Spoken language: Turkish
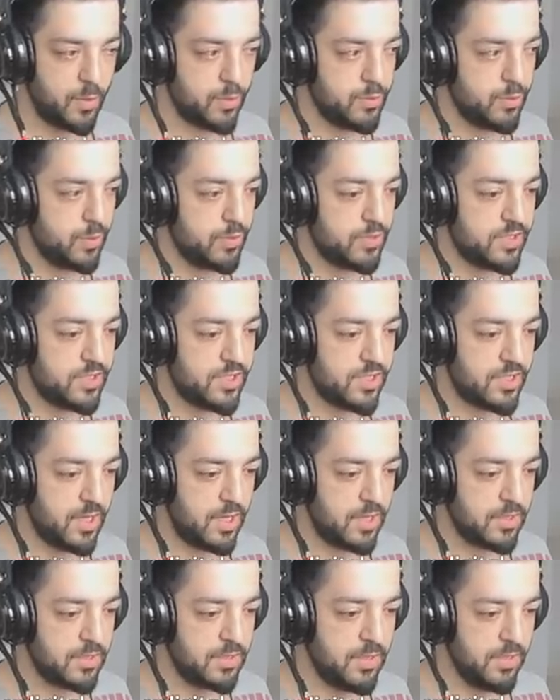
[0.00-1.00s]
14 kişi
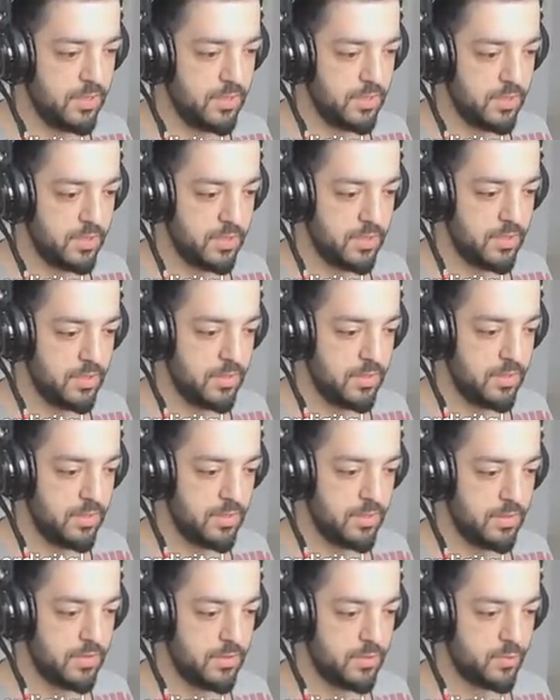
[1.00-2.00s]
kaldı
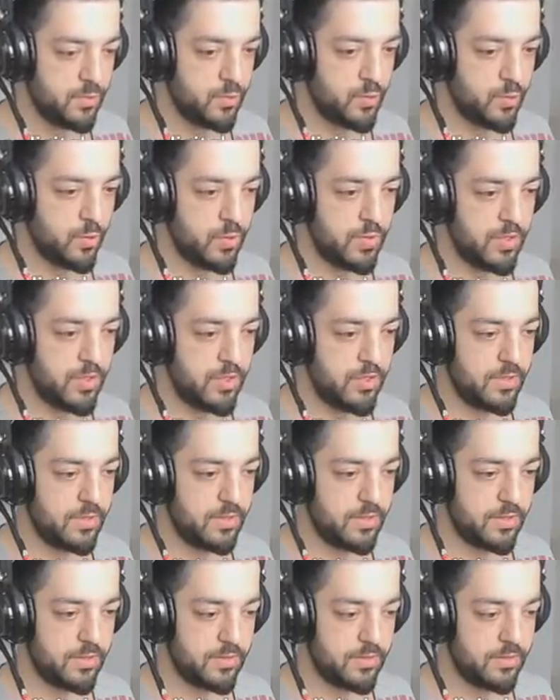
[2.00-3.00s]
şöyle
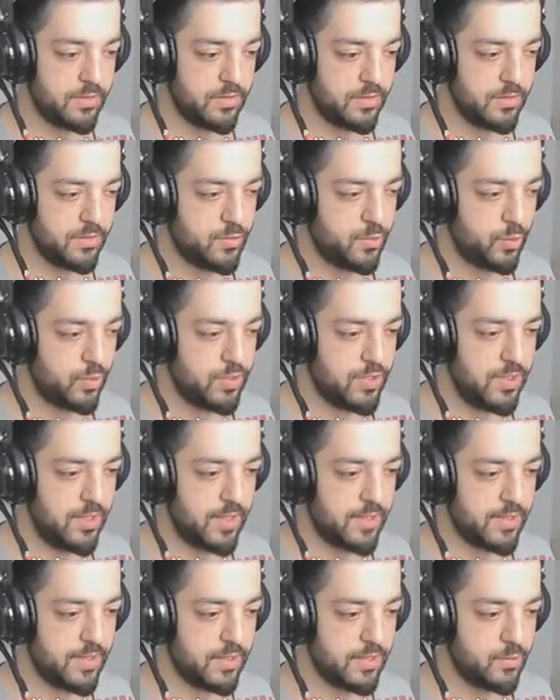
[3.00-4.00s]

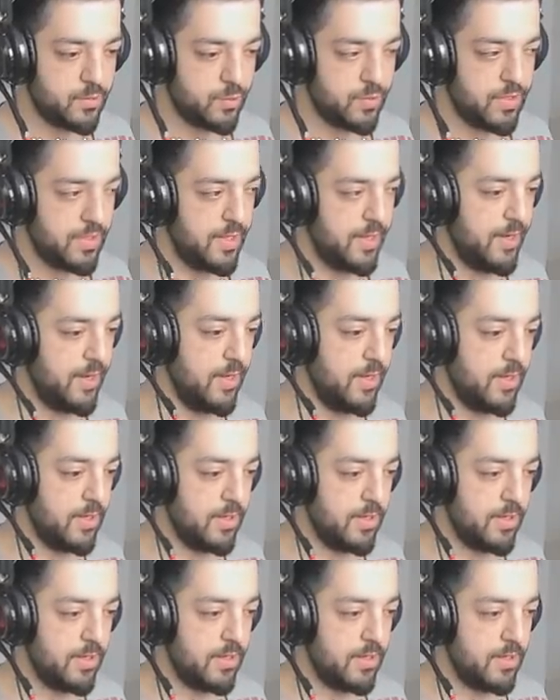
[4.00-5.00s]
tokilerden tokilere.
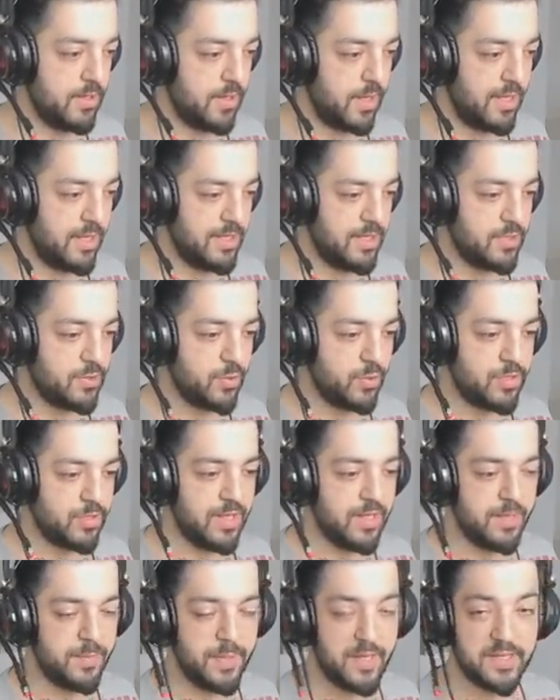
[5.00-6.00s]
Arkadaşlar
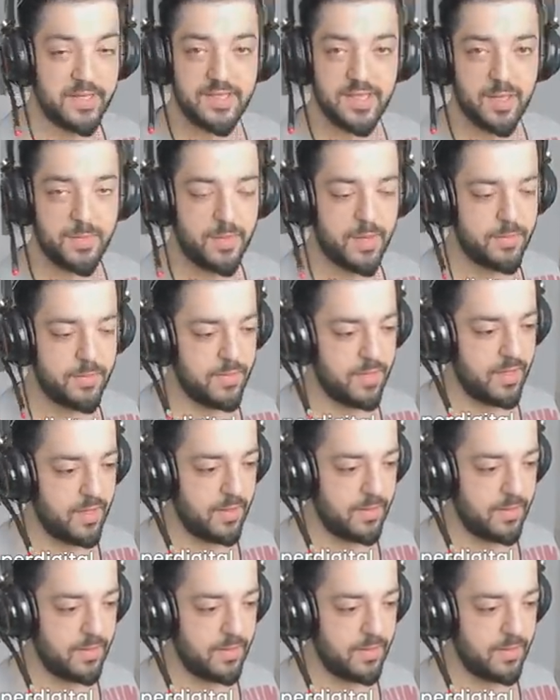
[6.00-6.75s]
tokileri pek sevmem